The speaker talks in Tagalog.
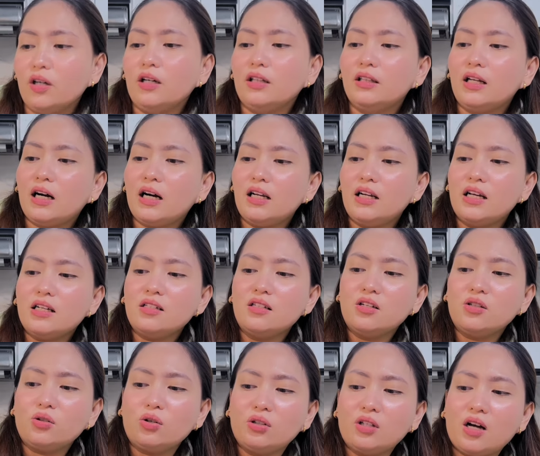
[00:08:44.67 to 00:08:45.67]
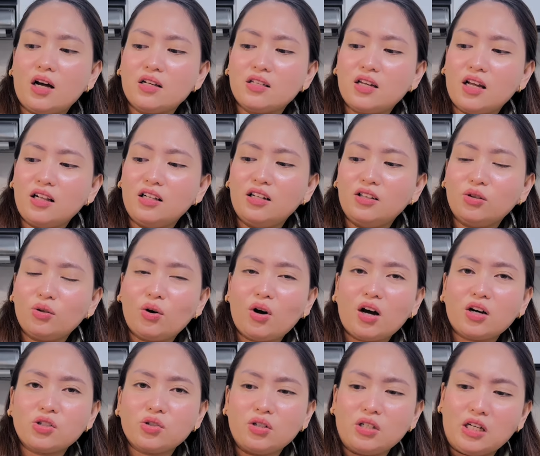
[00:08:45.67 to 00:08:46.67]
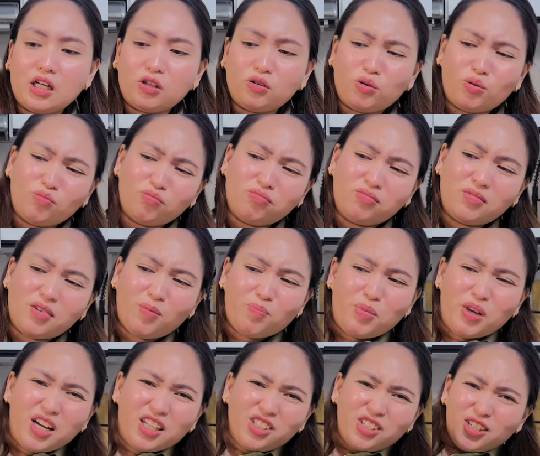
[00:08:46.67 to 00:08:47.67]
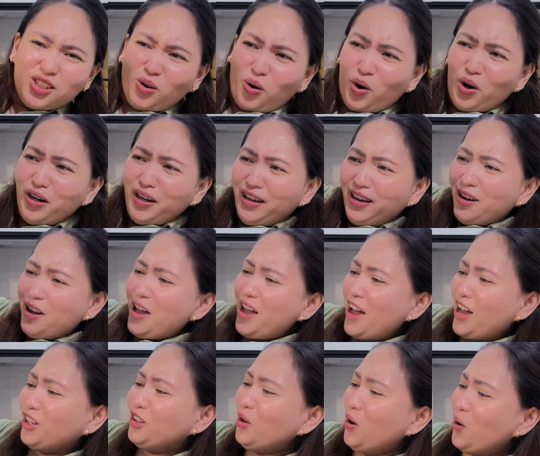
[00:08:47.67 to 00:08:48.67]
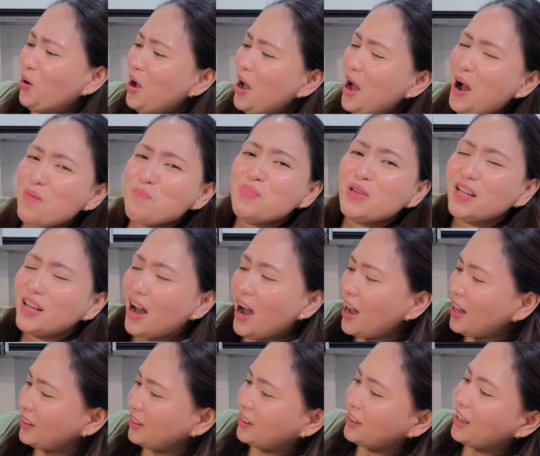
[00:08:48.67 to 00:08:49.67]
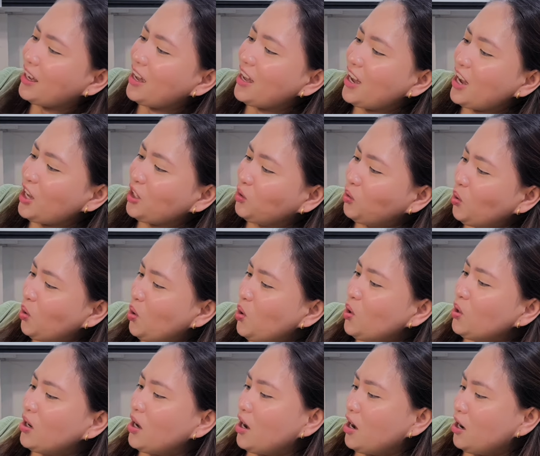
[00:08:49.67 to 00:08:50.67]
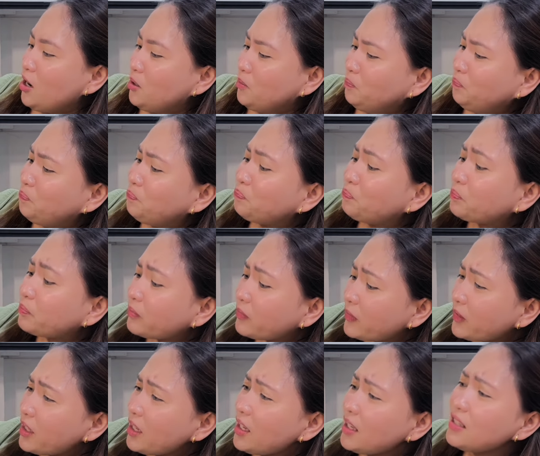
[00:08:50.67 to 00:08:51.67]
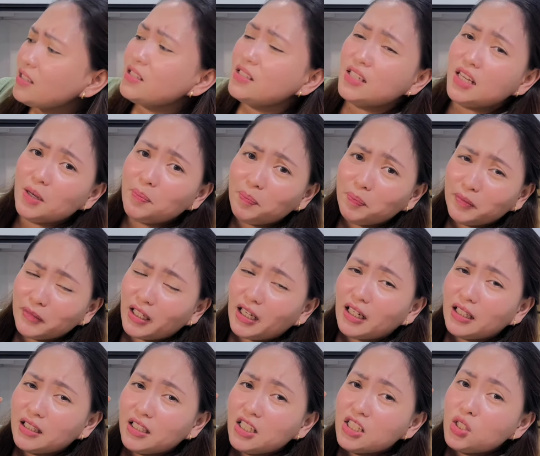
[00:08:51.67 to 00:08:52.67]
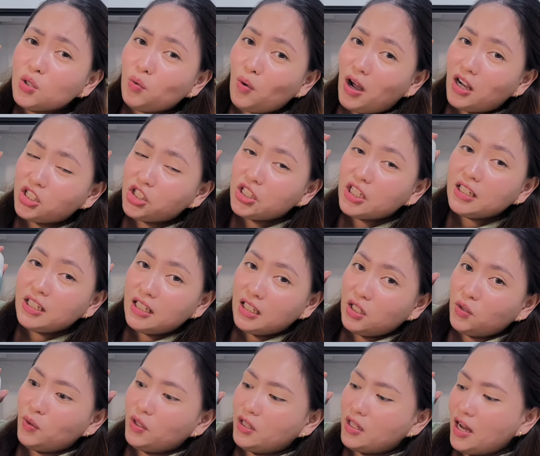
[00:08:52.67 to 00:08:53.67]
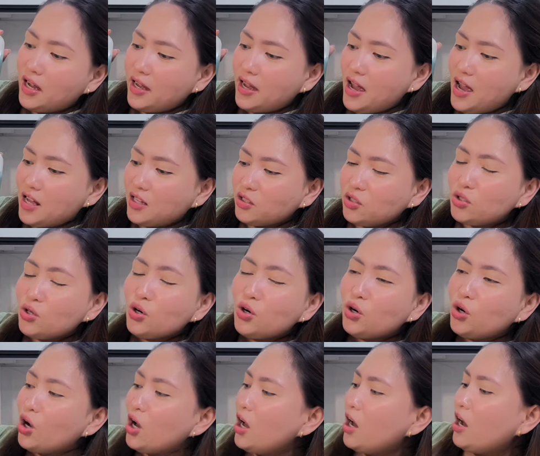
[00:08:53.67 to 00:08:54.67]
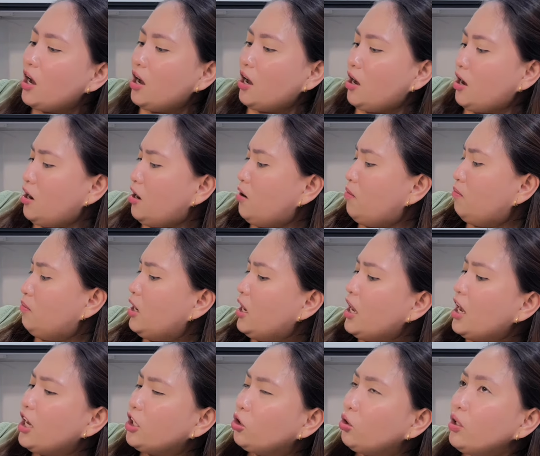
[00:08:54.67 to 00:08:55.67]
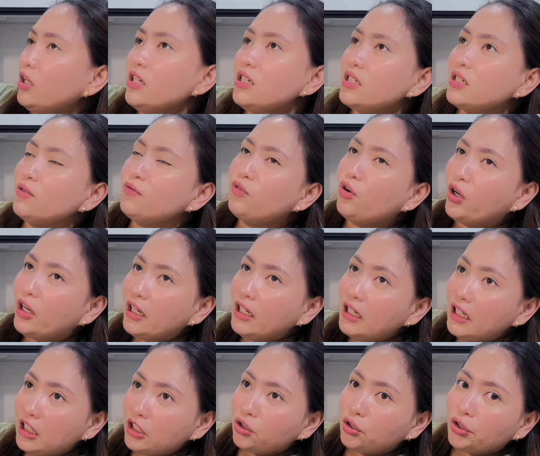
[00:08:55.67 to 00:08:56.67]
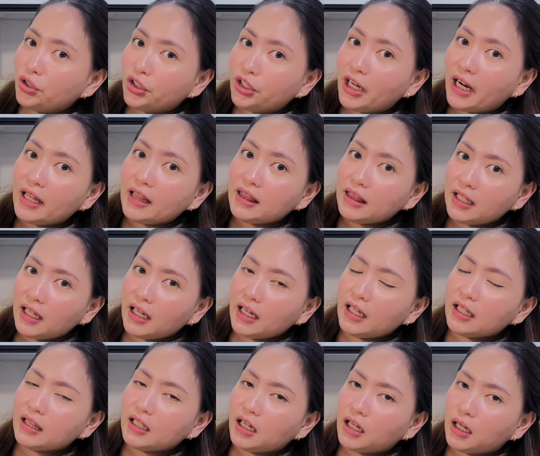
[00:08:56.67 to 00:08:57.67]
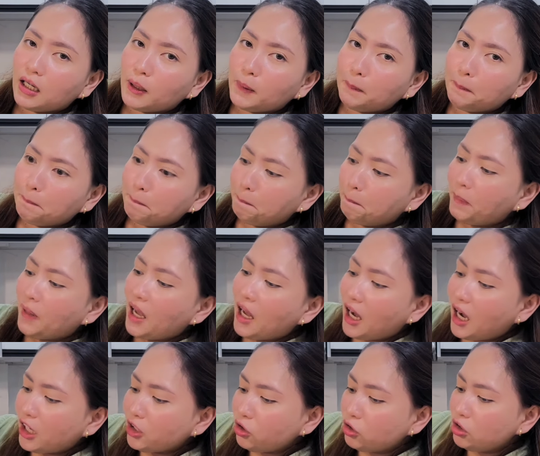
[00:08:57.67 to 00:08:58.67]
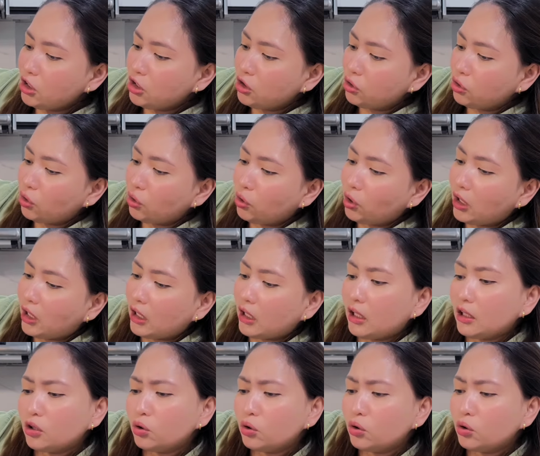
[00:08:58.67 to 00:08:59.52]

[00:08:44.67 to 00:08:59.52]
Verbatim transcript: nakaless din to, nakasale din to actually. Ito, ang bigat siya, sorry. Ano, ang bigat. Itong um, zip na dishwashing liquid. Ayan. So, um, ito is 4 liter and then, um, ano din to, uh, ah,